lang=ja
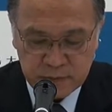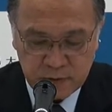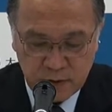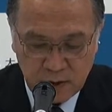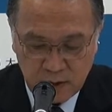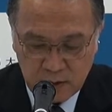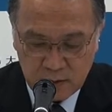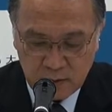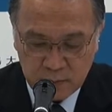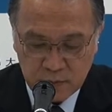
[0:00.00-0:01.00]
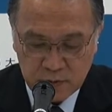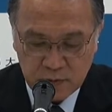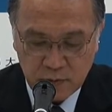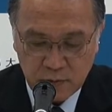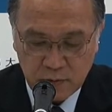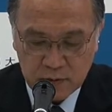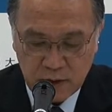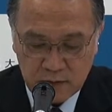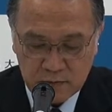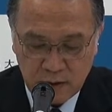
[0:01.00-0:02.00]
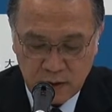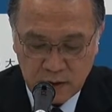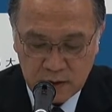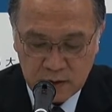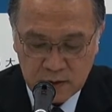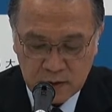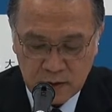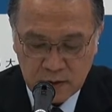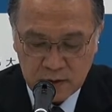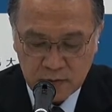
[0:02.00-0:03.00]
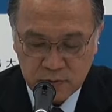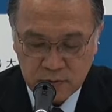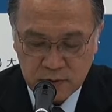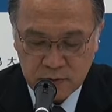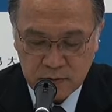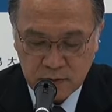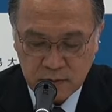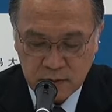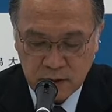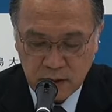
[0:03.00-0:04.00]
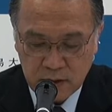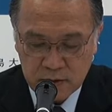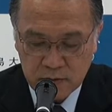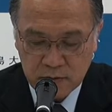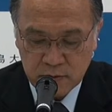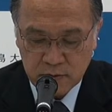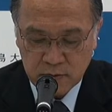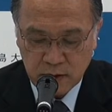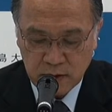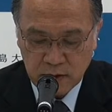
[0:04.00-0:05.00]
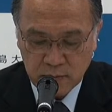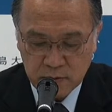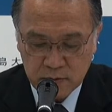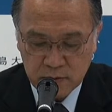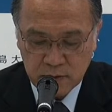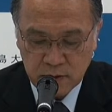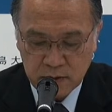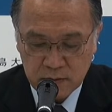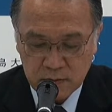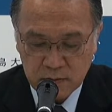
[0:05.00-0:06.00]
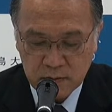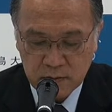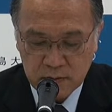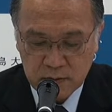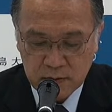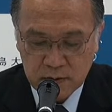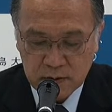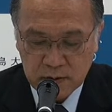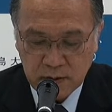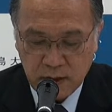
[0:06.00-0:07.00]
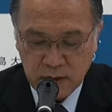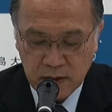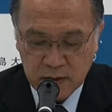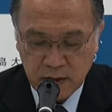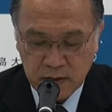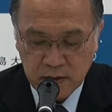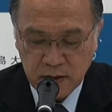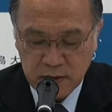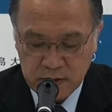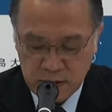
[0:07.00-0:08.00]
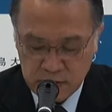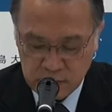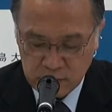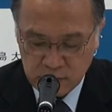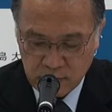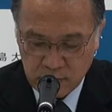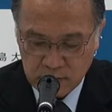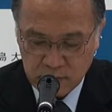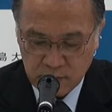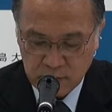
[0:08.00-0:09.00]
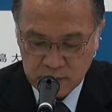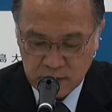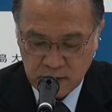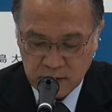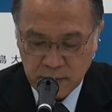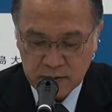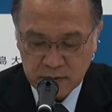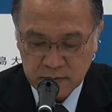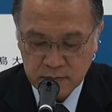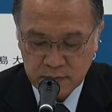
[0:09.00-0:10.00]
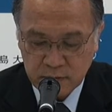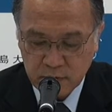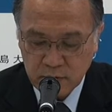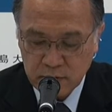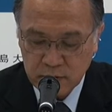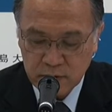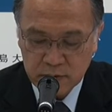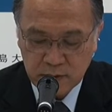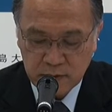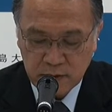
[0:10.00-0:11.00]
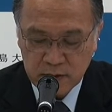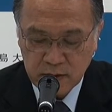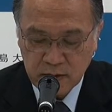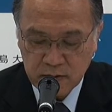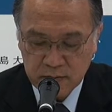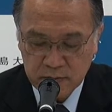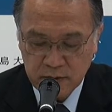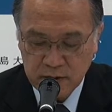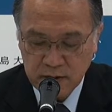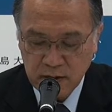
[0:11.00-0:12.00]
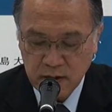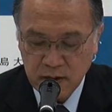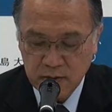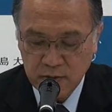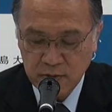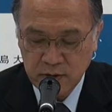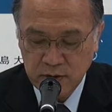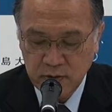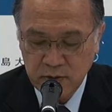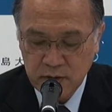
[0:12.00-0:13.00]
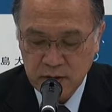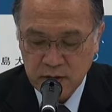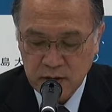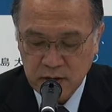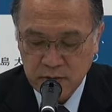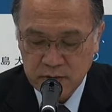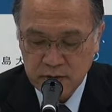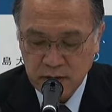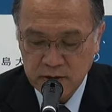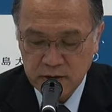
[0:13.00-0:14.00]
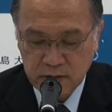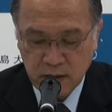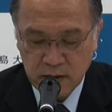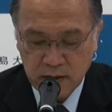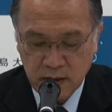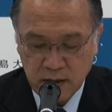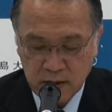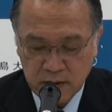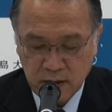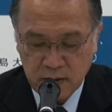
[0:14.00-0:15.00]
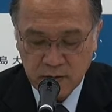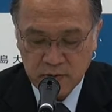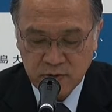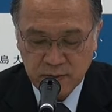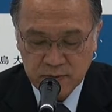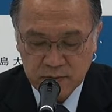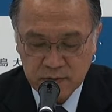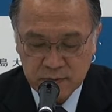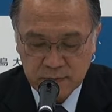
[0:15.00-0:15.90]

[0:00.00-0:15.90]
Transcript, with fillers: それからあの発表事項んは、インターネット上で募った84人の体験をもとにあの、海外体験請集を発行しています。これはあの広島大学経済学部経済学科の4年の樋口夏樹さんが代表を務める